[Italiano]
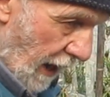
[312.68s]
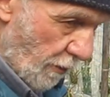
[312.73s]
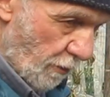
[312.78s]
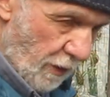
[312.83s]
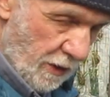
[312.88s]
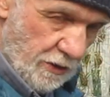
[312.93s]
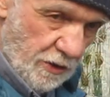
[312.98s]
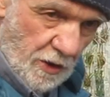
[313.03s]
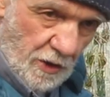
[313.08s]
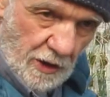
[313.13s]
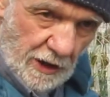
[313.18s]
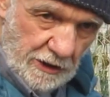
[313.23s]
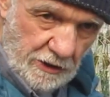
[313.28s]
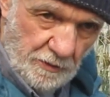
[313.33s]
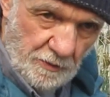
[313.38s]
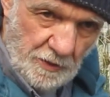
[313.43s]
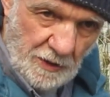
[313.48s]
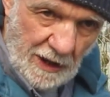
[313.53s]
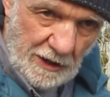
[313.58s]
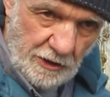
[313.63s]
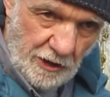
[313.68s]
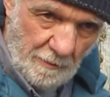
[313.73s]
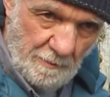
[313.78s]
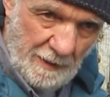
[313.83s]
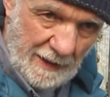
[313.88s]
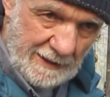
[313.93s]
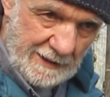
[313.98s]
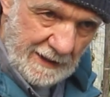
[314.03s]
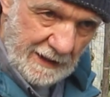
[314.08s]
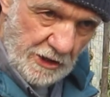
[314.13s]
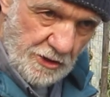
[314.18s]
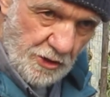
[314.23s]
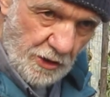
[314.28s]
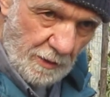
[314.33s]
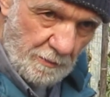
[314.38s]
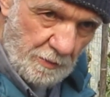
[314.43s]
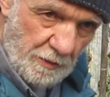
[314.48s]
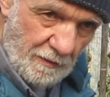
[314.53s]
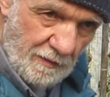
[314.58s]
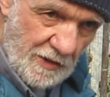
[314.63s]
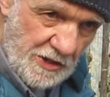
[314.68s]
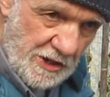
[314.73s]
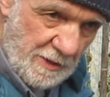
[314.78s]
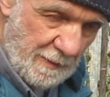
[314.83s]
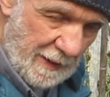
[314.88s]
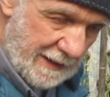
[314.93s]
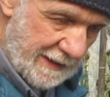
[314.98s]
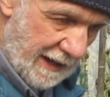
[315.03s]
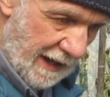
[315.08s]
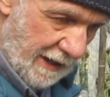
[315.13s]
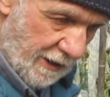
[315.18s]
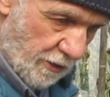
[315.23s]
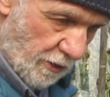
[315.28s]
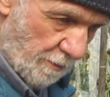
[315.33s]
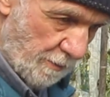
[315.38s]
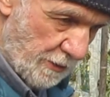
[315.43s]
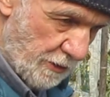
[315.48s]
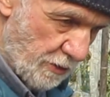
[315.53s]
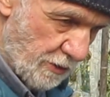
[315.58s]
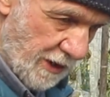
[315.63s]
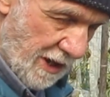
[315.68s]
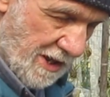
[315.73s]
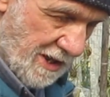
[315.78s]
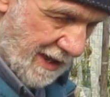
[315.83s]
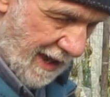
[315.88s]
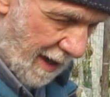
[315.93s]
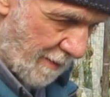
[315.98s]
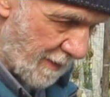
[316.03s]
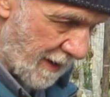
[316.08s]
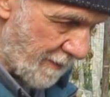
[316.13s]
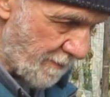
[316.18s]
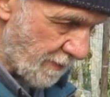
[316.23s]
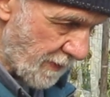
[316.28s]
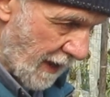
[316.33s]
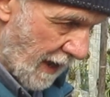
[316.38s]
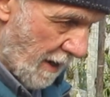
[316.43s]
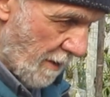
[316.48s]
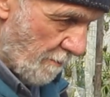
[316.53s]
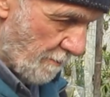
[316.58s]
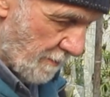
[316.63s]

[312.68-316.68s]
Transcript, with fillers: Quando ho individuato le piante che asciugano più velocemente da gruppi tutti assieme,